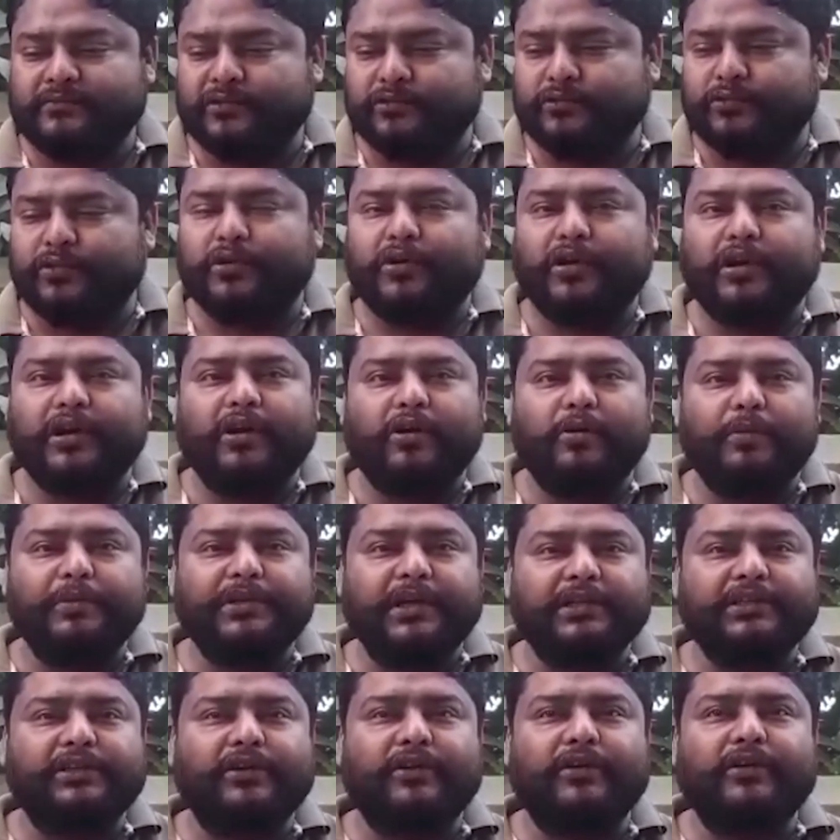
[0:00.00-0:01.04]
উত্তরকন্যা
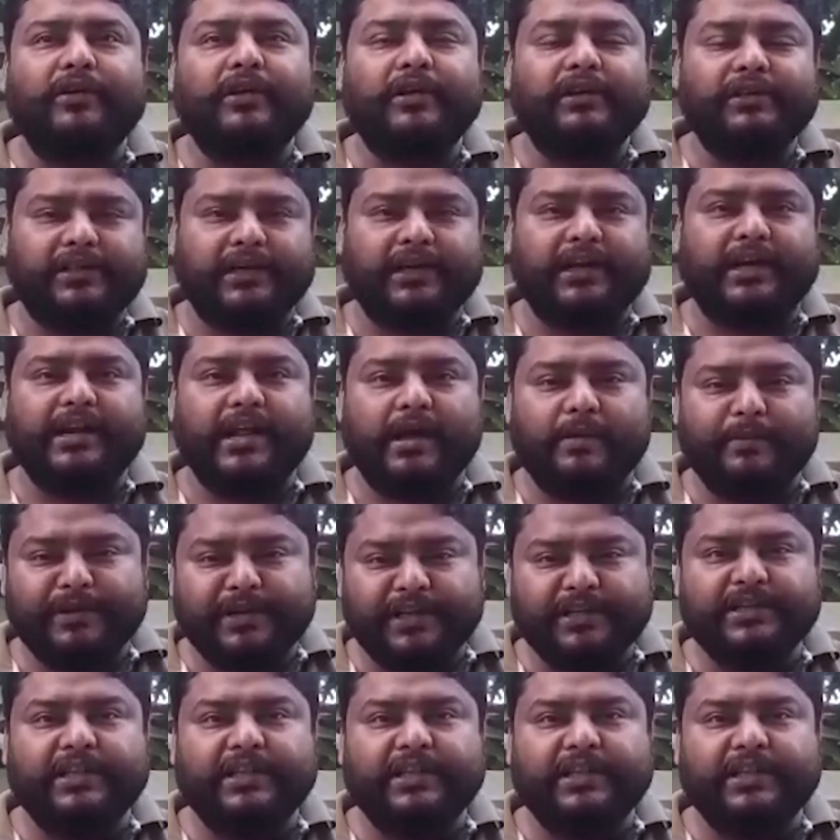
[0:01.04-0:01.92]
অভিযান ছিল সেখানে আমি